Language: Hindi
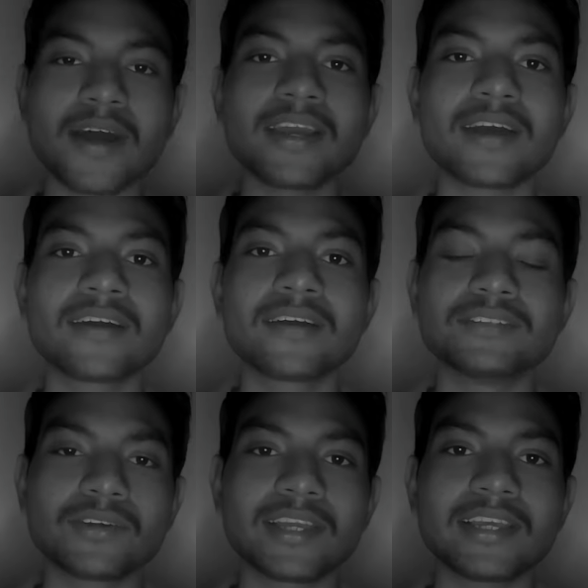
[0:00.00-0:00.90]
फारिहा
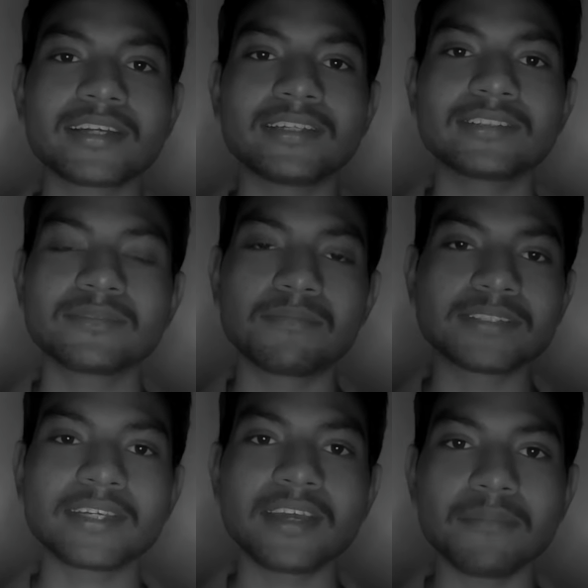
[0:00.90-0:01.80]
जॉन एरिया की
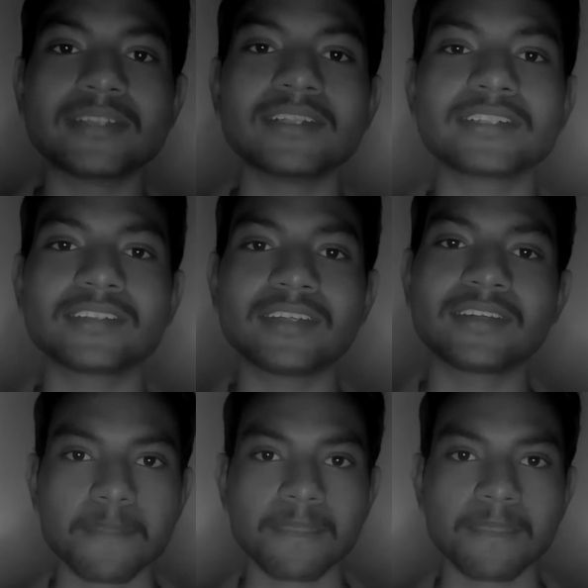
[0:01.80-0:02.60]
बस एक इमेजिनेशन थी